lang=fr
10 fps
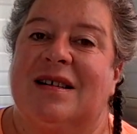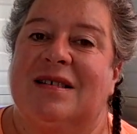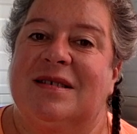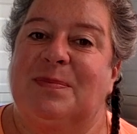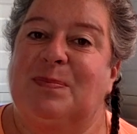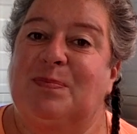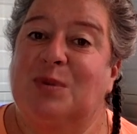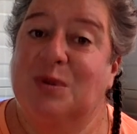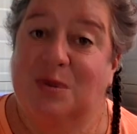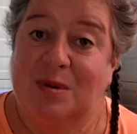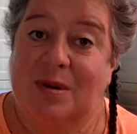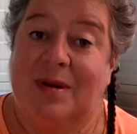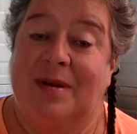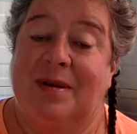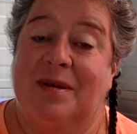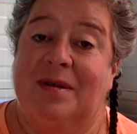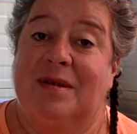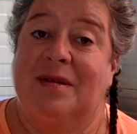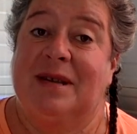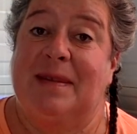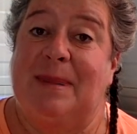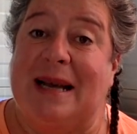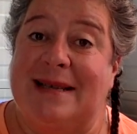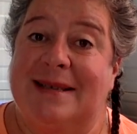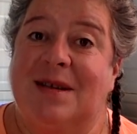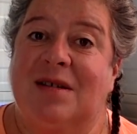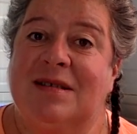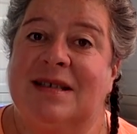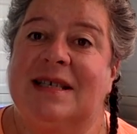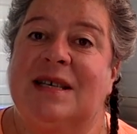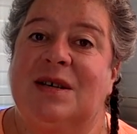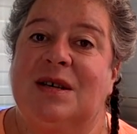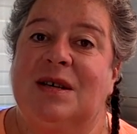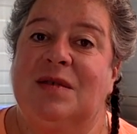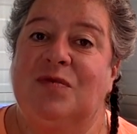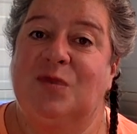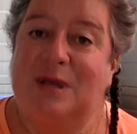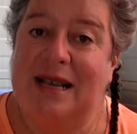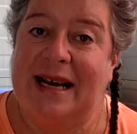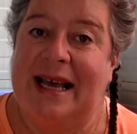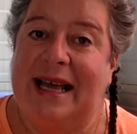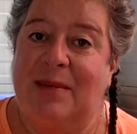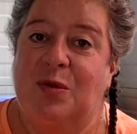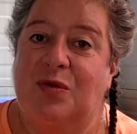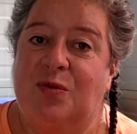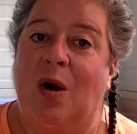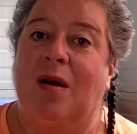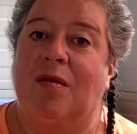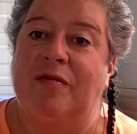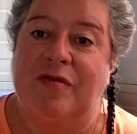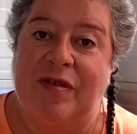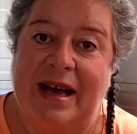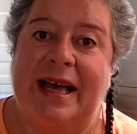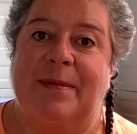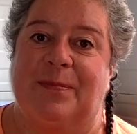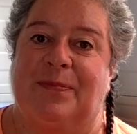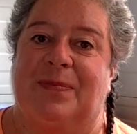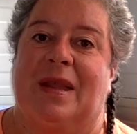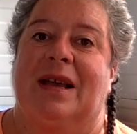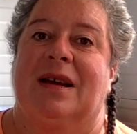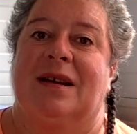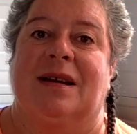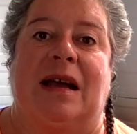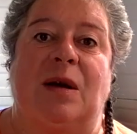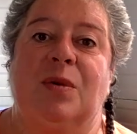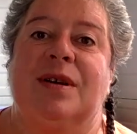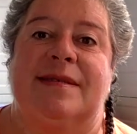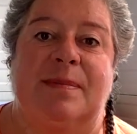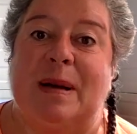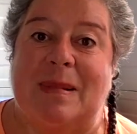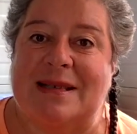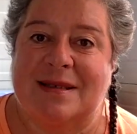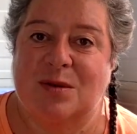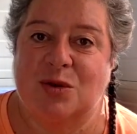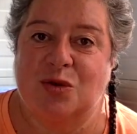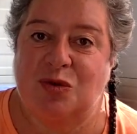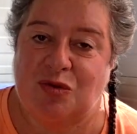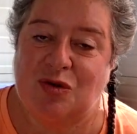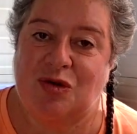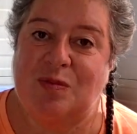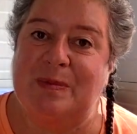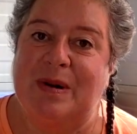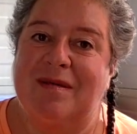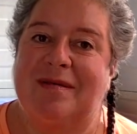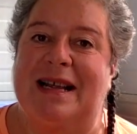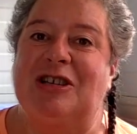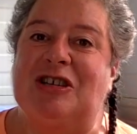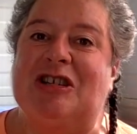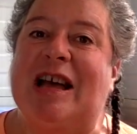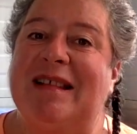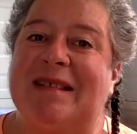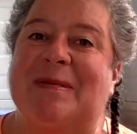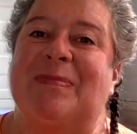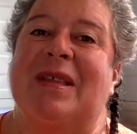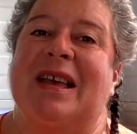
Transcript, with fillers: Euh, pour euh, les personnes qui voudraient me voir en vrai, et oui, c'est pas parce que je suspends la chaîne